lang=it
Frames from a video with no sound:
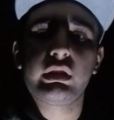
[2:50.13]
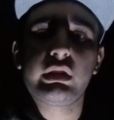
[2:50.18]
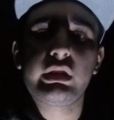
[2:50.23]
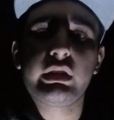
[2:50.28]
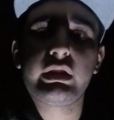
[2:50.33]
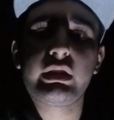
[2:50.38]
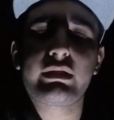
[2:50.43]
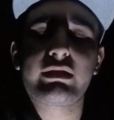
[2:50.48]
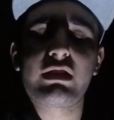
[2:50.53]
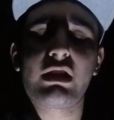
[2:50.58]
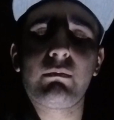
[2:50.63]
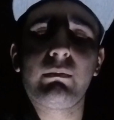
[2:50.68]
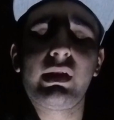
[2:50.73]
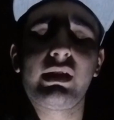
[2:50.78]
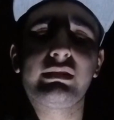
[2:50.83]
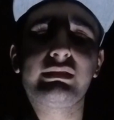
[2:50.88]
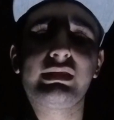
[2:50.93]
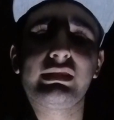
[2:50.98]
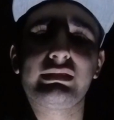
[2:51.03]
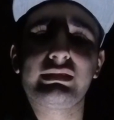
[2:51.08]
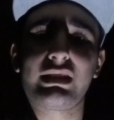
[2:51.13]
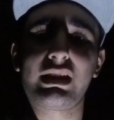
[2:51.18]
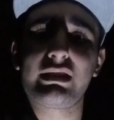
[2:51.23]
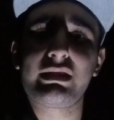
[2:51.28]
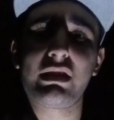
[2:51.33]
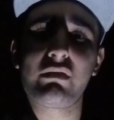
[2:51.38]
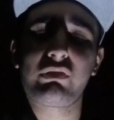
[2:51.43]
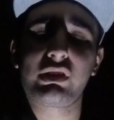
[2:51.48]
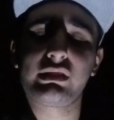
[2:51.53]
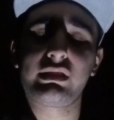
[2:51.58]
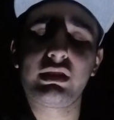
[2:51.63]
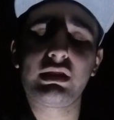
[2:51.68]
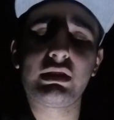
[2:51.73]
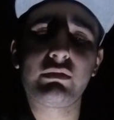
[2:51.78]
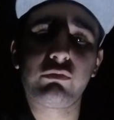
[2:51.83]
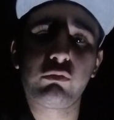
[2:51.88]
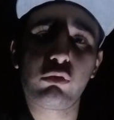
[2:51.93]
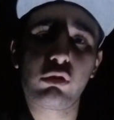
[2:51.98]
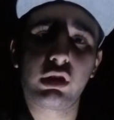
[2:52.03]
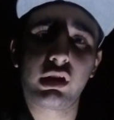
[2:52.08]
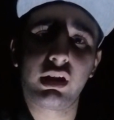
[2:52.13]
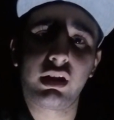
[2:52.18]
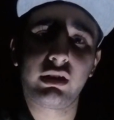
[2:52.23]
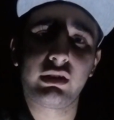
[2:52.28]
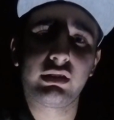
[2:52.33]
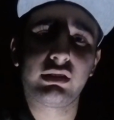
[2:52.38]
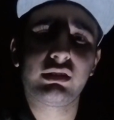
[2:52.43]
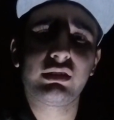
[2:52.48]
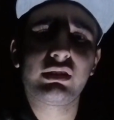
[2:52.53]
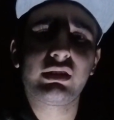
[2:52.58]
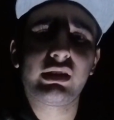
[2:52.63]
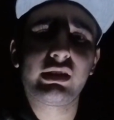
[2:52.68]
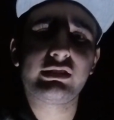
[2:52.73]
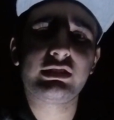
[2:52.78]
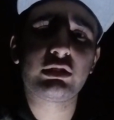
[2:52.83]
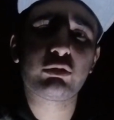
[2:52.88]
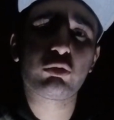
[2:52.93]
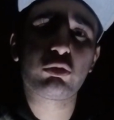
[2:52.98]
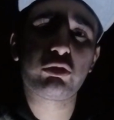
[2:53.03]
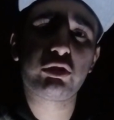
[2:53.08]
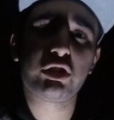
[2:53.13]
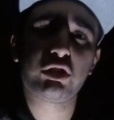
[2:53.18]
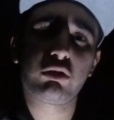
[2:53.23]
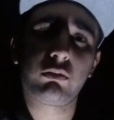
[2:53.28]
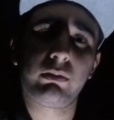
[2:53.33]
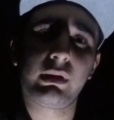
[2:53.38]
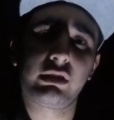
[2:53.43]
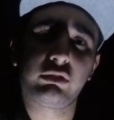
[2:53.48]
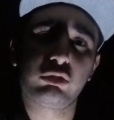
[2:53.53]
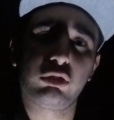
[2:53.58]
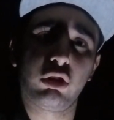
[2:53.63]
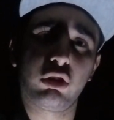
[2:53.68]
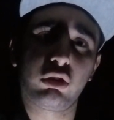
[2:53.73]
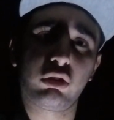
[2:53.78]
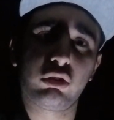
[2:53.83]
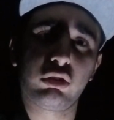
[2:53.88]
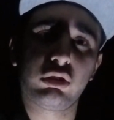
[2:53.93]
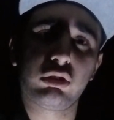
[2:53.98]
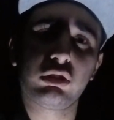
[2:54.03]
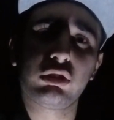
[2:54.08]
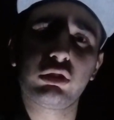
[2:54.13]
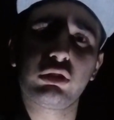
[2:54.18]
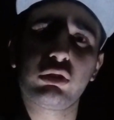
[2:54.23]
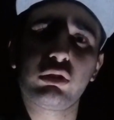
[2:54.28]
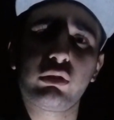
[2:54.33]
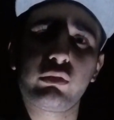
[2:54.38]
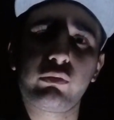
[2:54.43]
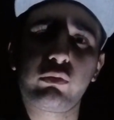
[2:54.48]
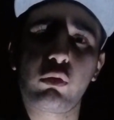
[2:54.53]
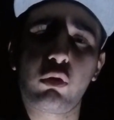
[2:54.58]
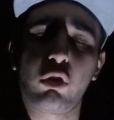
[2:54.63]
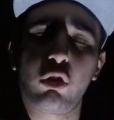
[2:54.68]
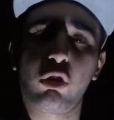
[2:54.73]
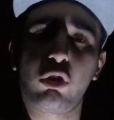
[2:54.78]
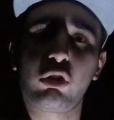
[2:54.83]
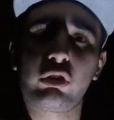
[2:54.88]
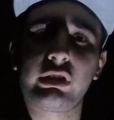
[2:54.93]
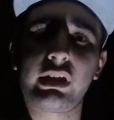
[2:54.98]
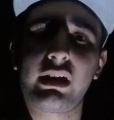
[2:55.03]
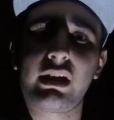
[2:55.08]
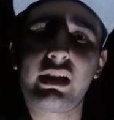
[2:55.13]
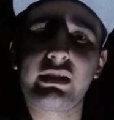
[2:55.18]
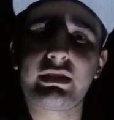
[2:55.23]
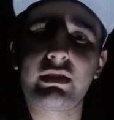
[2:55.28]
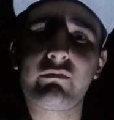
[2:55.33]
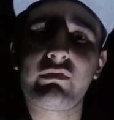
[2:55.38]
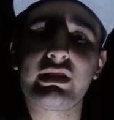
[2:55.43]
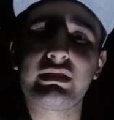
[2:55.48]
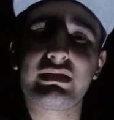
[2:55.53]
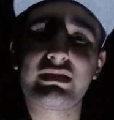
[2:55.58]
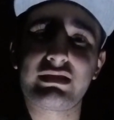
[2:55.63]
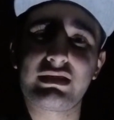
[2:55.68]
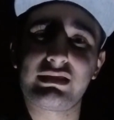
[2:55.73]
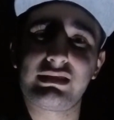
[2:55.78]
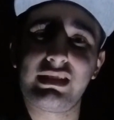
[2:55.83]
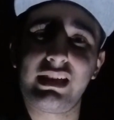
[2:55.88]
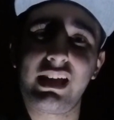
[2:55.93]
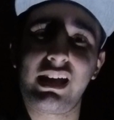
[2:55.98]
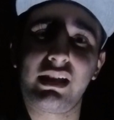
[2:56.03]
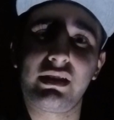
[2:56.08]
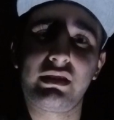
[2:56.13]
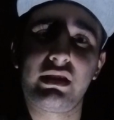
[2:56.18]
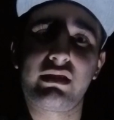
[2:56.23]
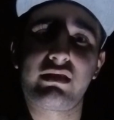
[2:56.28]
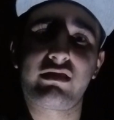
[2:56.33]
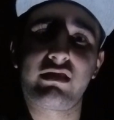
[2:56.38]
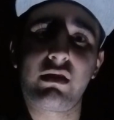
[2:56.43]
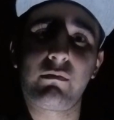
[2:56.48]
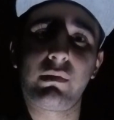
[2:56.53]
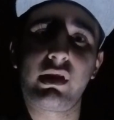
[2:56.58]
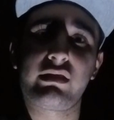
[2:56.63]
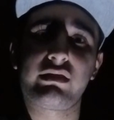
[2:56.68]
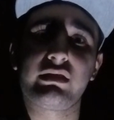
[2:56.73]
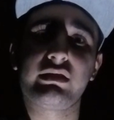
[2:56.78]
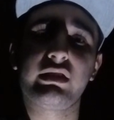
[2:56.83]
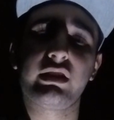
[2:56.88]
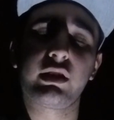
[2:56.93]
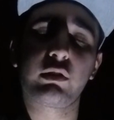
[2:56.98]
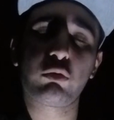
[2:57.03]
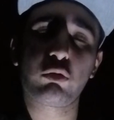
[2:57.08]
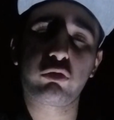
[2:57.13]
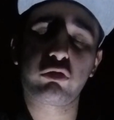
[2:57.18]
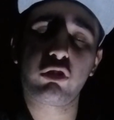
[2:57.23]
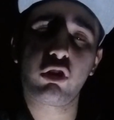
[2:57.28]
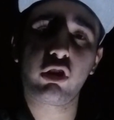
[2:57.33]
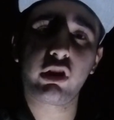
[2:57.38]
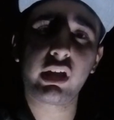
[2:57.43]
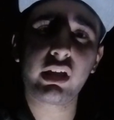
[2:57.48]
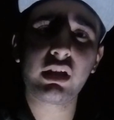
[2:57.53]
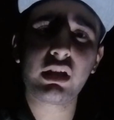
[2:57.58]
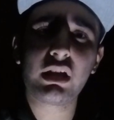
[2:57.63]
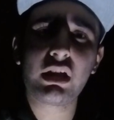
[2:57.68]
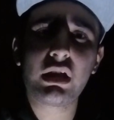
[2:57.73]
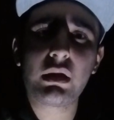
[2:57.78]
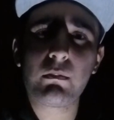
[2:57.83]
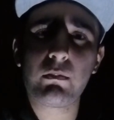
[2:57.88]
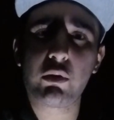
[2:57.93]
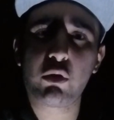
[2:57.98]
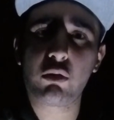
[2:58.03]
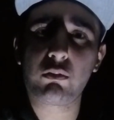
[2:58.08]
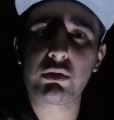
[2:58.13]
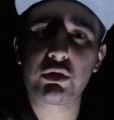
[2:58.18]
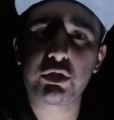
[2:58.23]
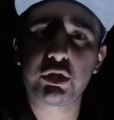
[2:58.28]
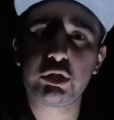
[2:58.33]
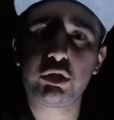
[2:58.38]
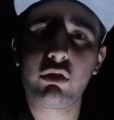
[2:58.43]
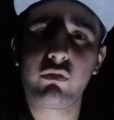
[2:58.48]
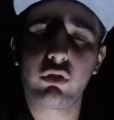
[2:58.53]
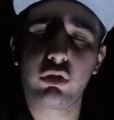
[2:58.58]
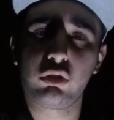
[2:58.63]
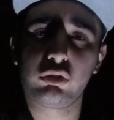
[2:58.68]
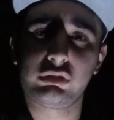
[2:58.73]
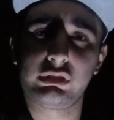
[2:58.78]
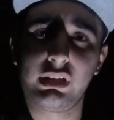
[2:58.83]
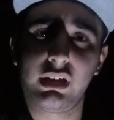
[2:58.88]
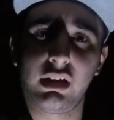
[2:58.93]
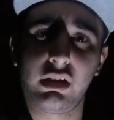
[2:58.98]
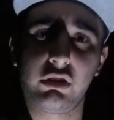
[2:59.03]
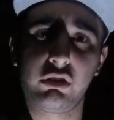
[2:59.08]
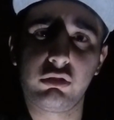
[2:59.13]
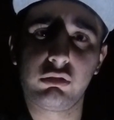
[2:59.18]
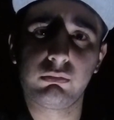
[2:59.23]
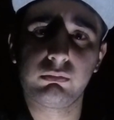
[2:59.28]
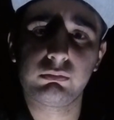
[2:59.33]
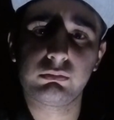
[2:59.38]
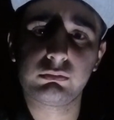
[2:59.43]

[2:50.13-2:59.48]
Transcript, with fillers: Inizialmente tre dei fratelli Furlan ed il cugino Bertocco furono condannati a 27 anni e 6 mesi di reclusione per omicidio volontario.